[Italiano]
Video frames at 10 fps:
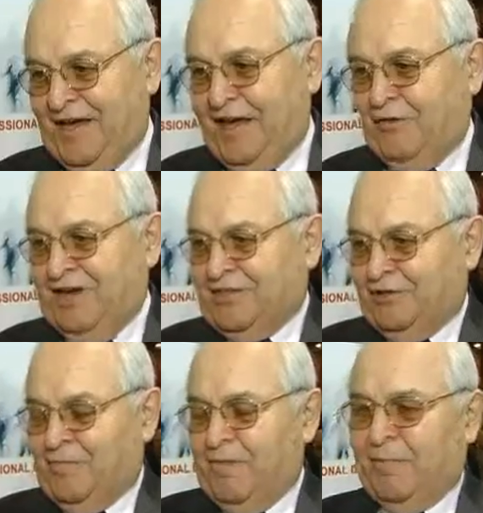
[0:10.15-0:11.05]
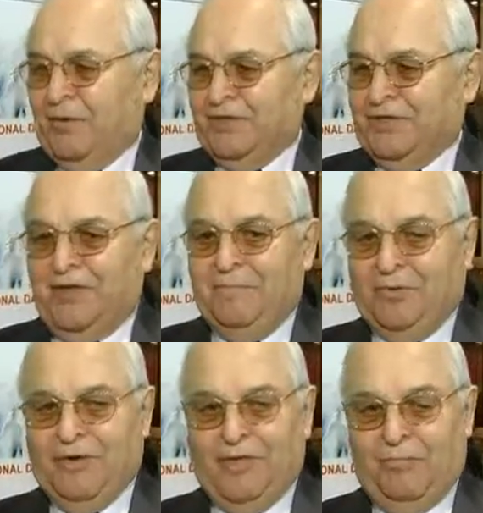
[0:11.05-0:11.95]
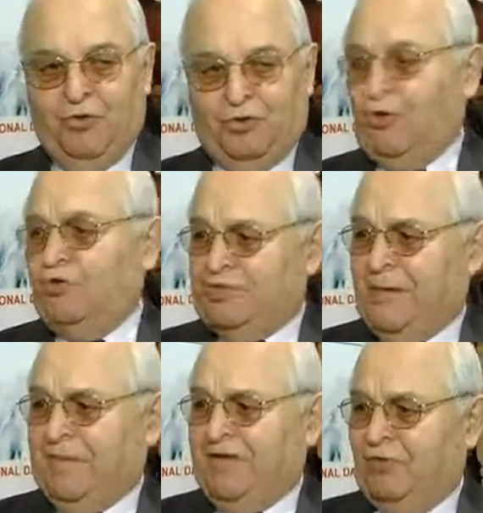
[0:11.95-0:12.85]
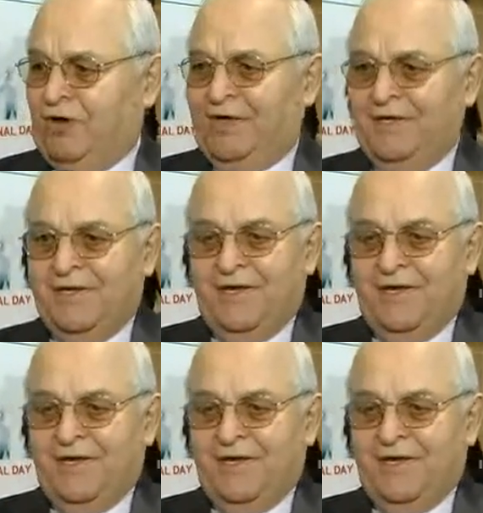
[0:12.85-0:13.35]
è coeso da un bel po' di tempo ed è molto consapevole